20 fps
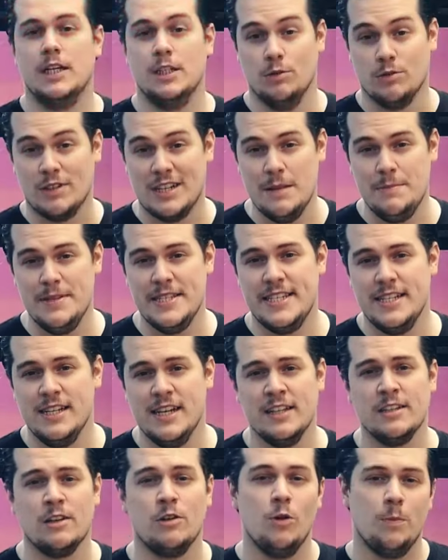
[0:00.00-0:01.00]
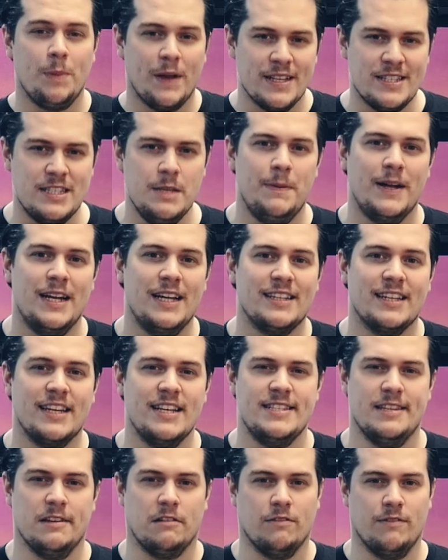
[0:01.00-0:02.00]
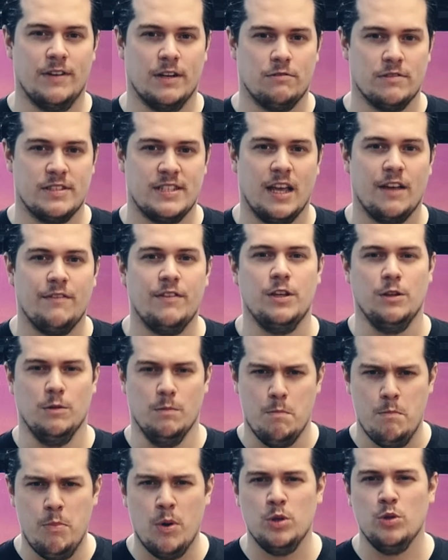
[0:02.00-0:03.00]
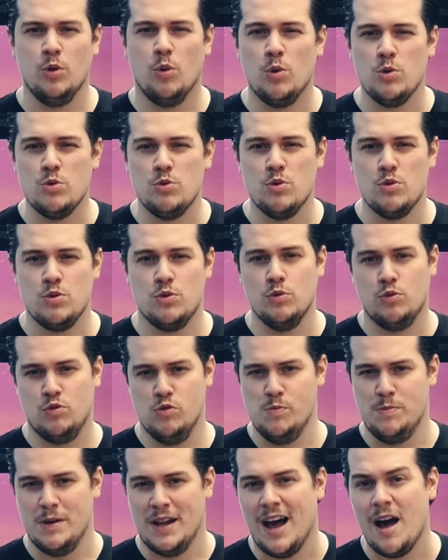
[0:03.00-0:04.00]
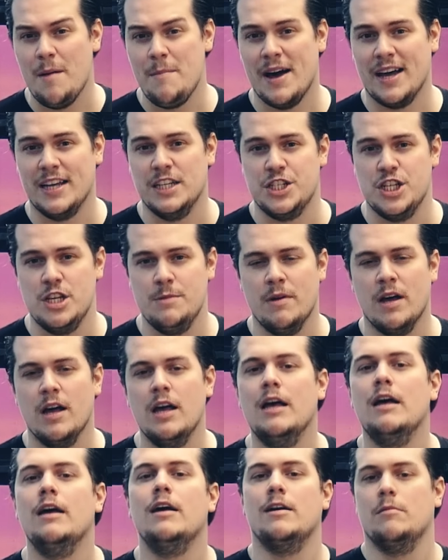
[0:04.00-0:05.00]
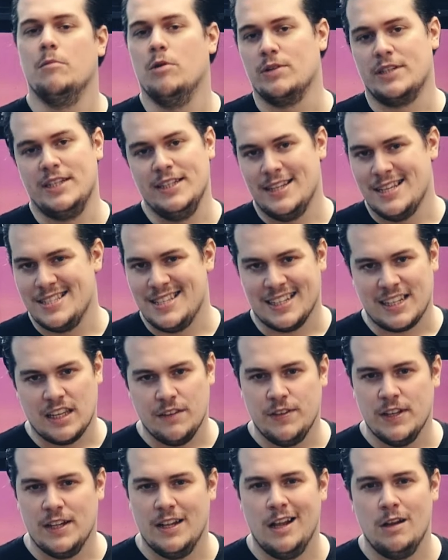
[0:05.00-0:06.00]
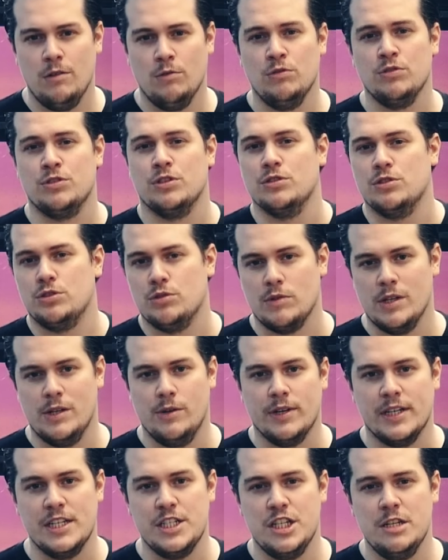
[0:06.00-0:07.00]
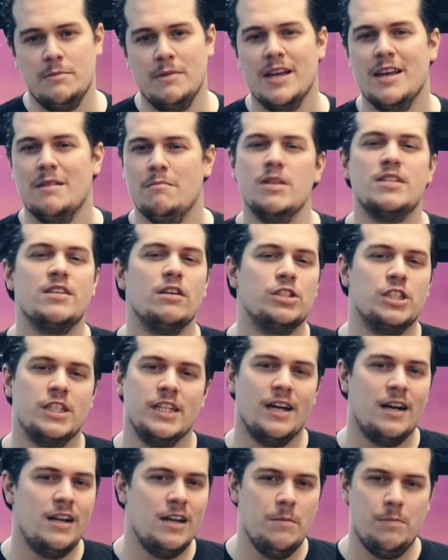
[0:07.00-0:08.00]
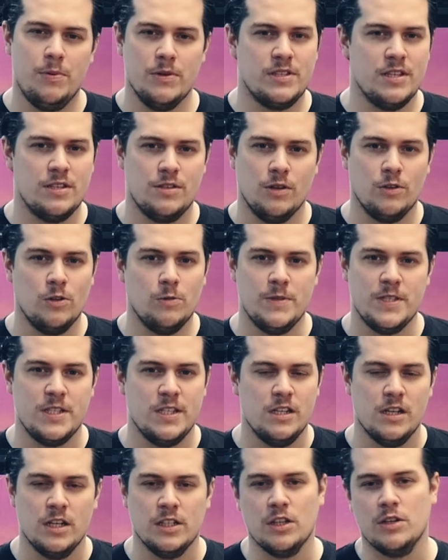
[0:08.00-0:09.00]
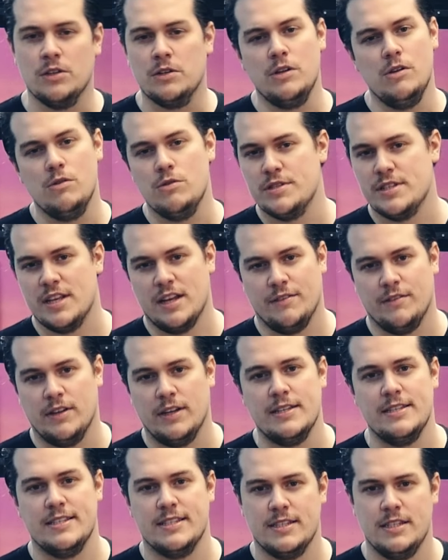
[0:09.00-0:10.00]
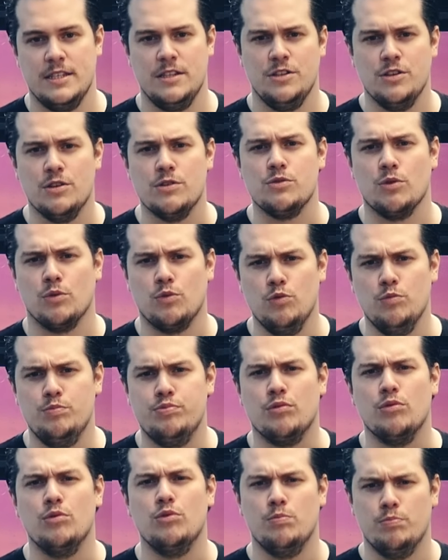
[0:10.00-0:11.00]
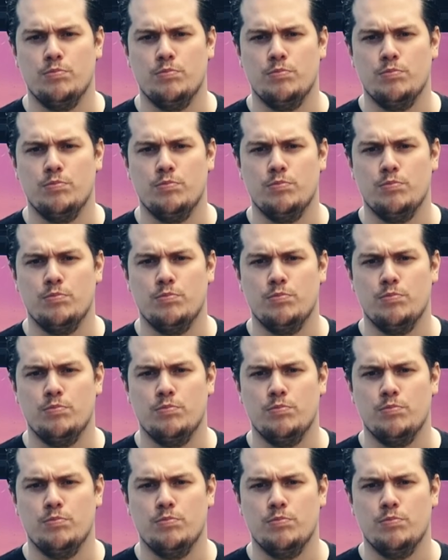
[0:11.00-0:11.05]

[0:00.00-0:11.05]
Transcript: donc les bicylindres, le principal attrait, c'est qu'on va conserver une bonne grosse dose de couple à bas régime, bon, quitte à sacrifier de la longe sur les hauts régimes, mais ça en général, les possesseurs de bicylindres, hein, ils le savent, hein, ils signent euh, surtout pour le